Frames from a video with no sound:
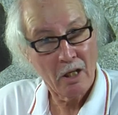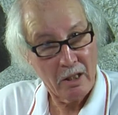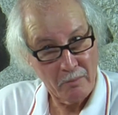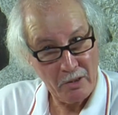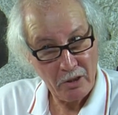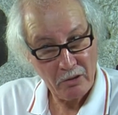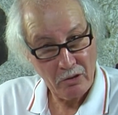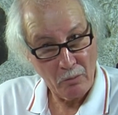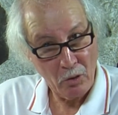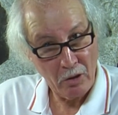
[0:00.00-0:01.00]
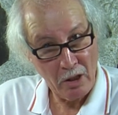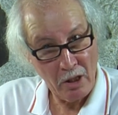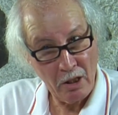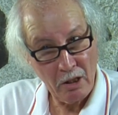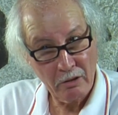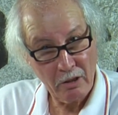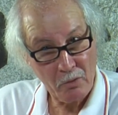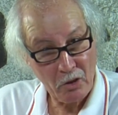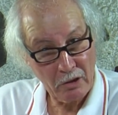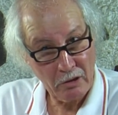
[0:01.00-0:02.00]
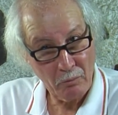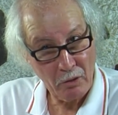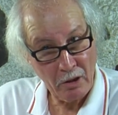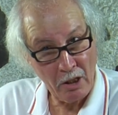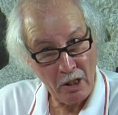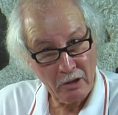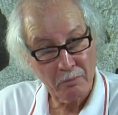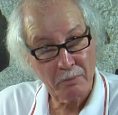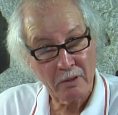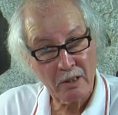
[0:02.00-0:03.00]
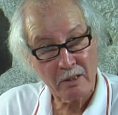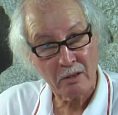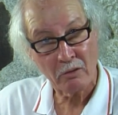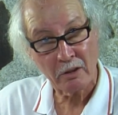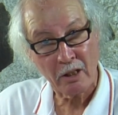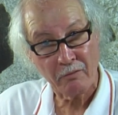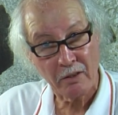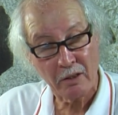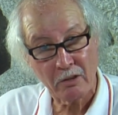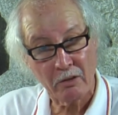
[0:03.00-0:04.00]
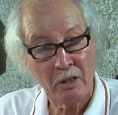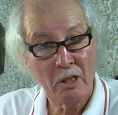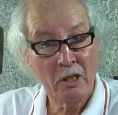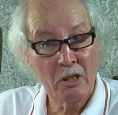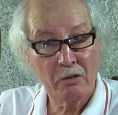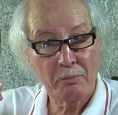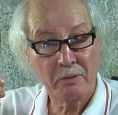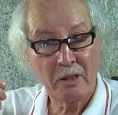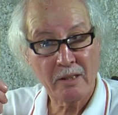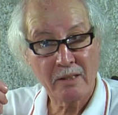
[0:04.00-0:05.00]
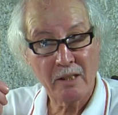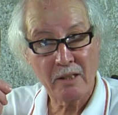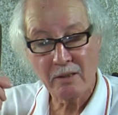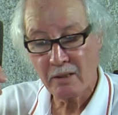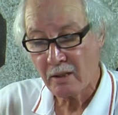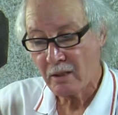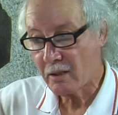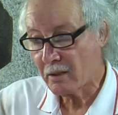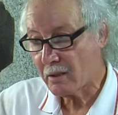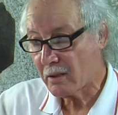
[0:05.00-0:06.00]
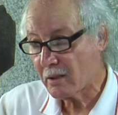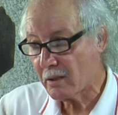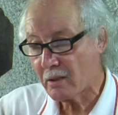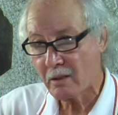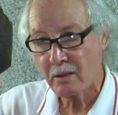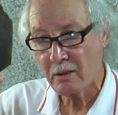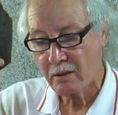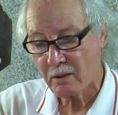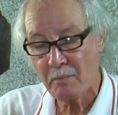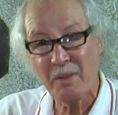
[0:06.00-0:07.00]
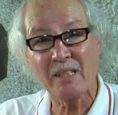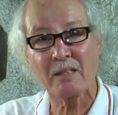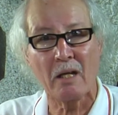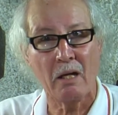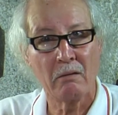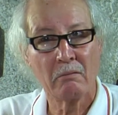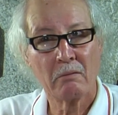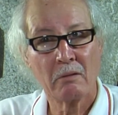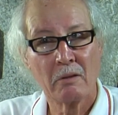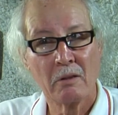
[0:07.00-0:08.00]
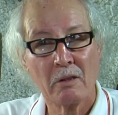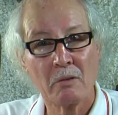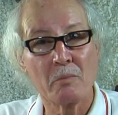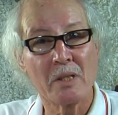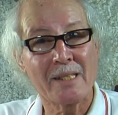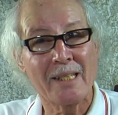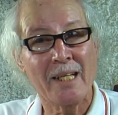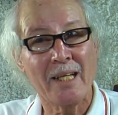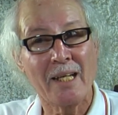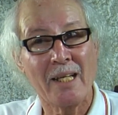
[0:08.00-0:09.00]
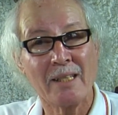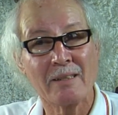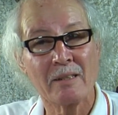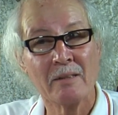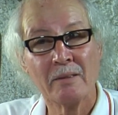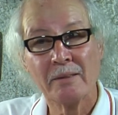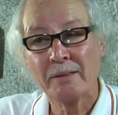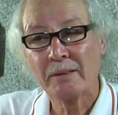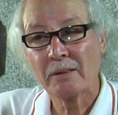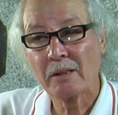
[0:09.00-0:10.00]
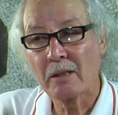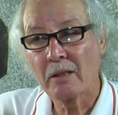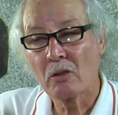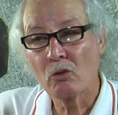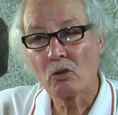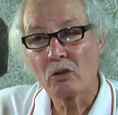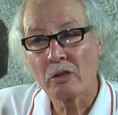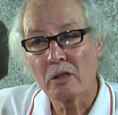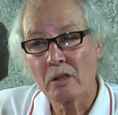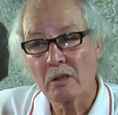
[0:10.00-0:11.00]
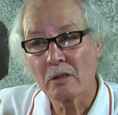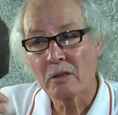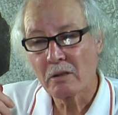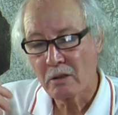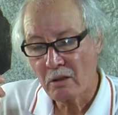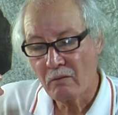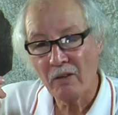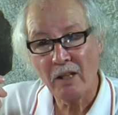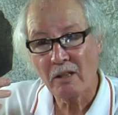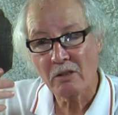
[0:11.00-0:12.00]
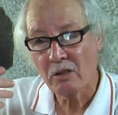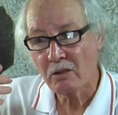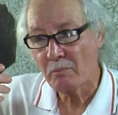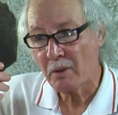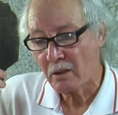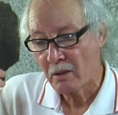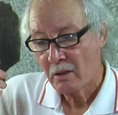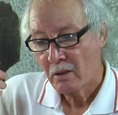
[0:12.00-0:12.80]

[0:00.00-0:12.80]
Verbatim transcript: قالت مازي ختم قران تمزغ تمقران تبدات زي نورتي افري تبدات زي زي زي ميزرا ميزرا قانت آه، زي الفاز تسمى